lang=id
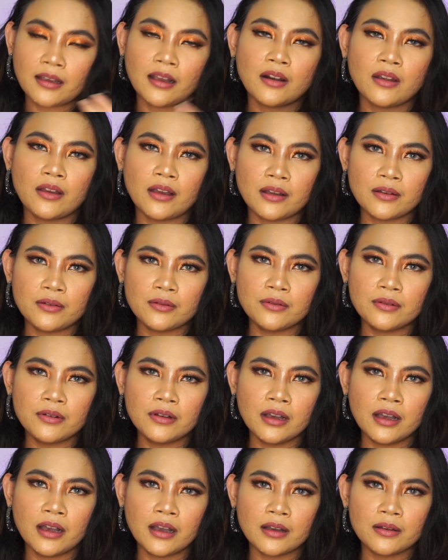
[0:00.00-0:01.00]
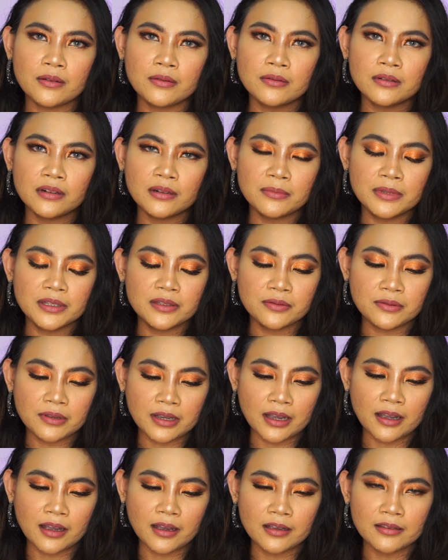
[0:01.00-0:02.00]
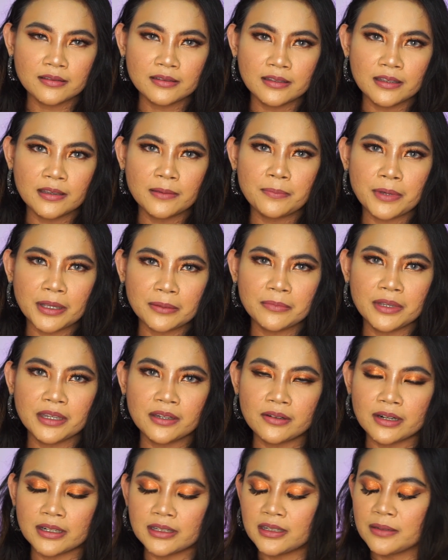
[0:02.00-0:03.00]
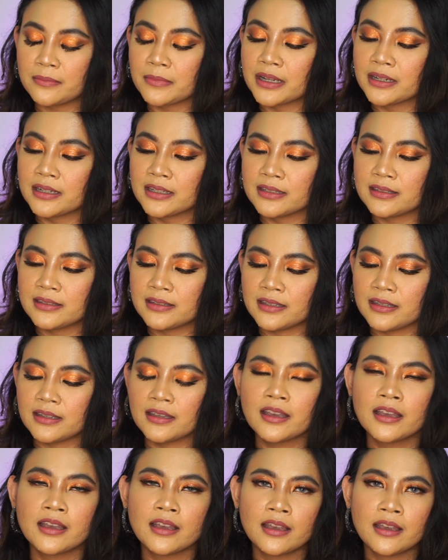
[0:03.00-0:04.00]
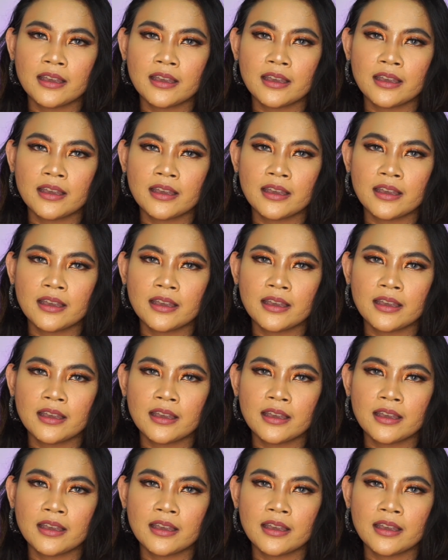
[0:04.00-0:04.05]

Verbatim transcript: kalau aku aku lebih suka si Pat Negret dibanding si